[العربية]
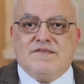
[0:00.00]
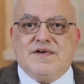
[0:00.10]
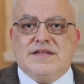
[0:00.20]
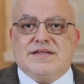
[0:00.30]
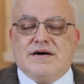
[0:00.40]

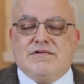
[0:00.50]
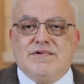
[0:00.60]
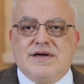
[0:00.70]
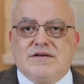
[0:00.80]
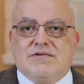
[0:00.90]
في
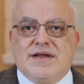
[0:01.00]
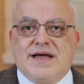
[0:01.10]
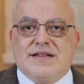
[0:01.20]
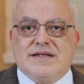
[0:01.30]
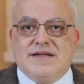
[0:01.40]
تكوين
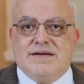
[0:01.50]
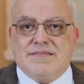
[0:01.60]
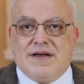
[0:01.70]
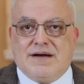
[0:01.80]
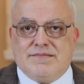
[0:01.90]
كريات
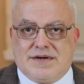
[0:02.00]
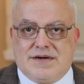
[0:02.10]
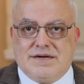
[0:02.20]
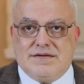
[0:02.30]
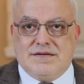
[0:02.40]
الدم الحمراء